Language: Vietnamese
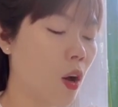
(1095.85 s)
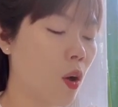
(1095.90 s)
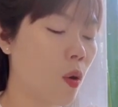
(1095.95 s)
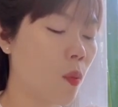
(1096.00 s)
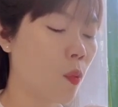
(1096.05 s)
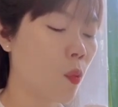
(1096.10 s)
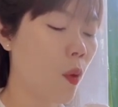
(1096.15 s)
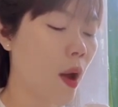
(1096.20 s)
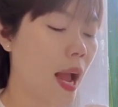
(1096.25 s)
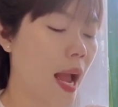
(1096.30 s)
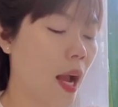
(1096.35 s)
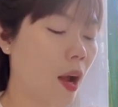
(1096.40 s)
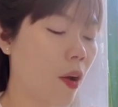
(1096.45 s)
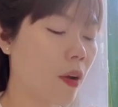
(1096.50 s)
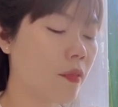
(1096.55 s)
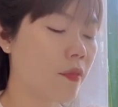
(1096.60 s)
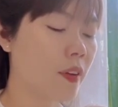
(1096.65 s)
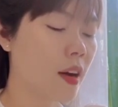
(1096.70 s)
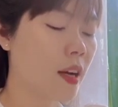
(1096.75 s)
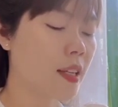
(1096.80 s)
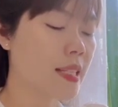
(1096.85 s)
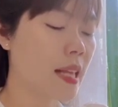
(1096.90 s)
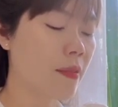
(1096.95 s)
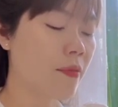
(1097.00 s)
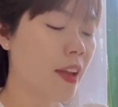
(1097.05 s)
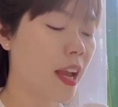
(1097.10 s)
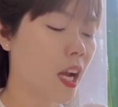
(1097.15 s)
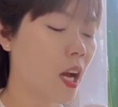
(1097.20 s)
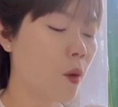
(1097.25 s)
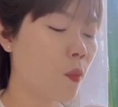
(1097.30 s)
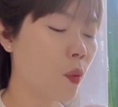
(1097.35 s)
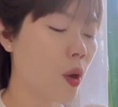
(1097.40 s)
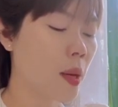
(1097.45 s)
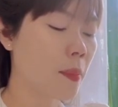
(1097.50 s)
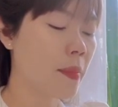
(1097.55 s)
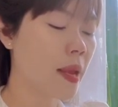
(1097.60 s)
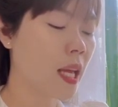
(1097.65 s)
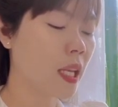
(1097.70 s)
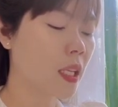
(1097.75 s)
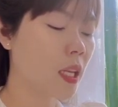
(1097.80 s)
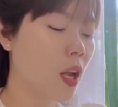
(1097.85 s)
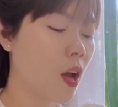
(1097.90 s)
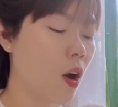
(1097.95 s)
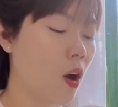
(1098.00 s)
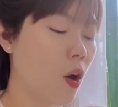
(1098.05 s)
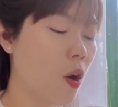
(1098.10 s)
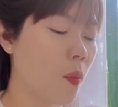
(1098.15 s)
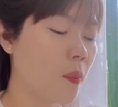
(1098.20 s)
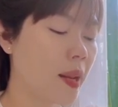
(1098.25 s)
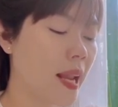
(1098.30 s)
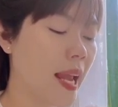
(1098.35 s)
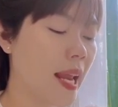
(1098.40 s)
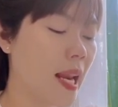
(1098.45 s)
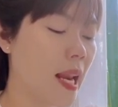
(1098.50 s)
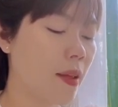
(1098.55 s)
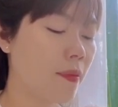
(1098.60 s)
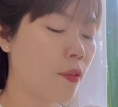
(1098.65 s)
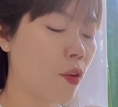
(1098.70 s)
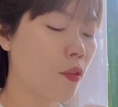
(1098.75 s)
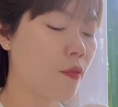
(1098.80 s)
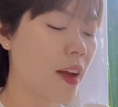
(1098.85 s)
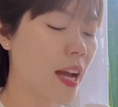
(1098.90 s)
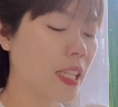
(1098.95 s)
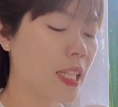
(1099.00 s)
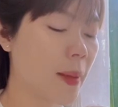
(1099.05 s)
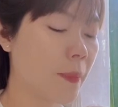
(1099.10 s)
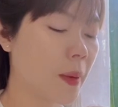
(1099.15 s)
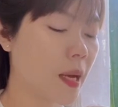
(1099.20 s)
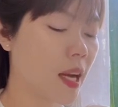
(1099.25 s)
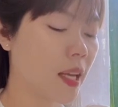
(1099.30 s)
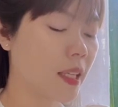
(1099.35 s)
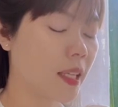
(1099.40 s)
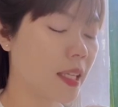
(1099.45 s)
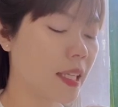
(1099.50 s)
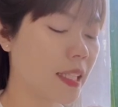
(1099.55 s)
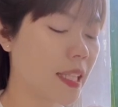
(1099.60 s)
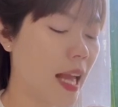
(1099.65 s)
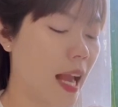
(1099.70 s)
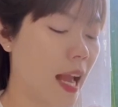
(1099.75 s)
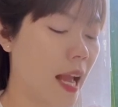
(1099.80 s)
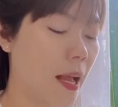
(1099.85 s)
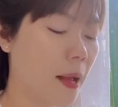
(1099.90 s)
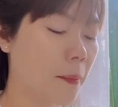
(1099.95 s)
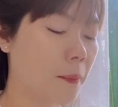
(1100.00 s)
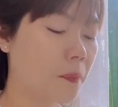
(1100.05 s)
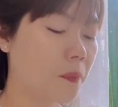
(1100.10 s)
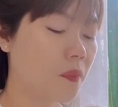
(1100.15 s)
Hôm qua còn vờ ra vẻ không quen biết, hôm nay lại vội vã tiếp cận người ta.